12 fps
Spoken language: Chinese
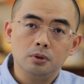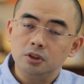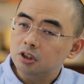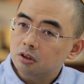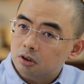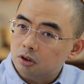
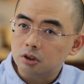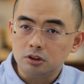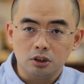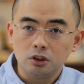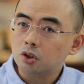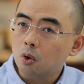任何
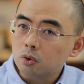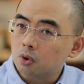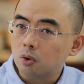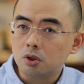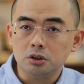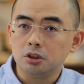人都
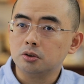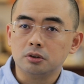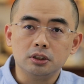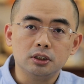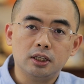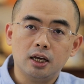有可能有
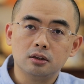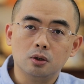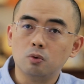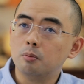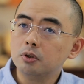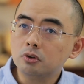那一天的，
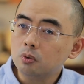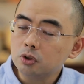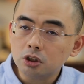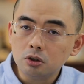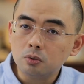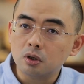我们都
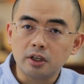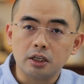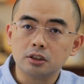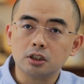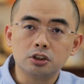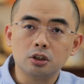生活在
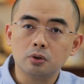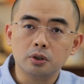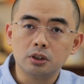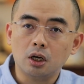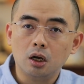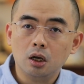这个社
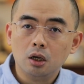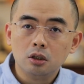会上，